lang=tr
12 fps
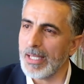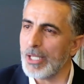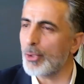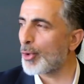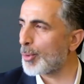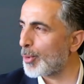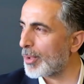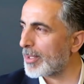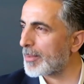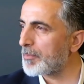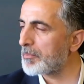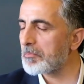iyi
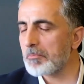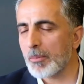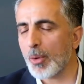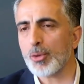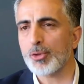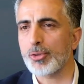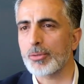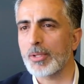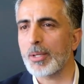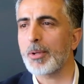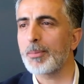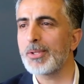görünüyorlar.
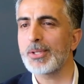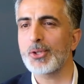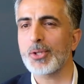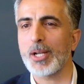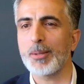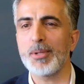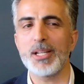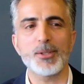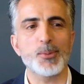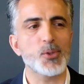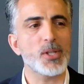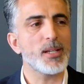Olsun ama biz inşallah
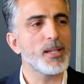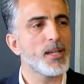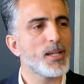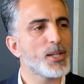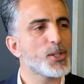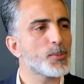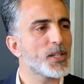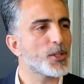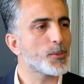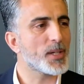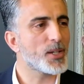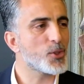milletimize
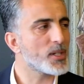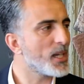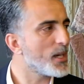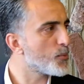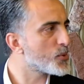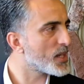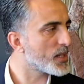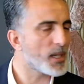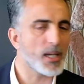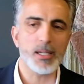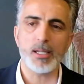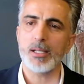hizmet etmek için
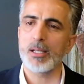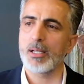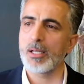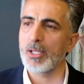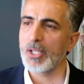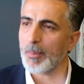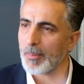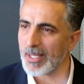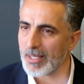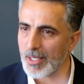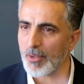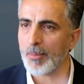elimizden geleni
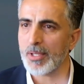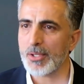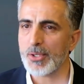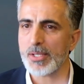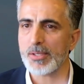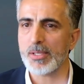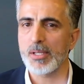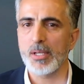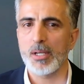yapmaya devam edeceğiz.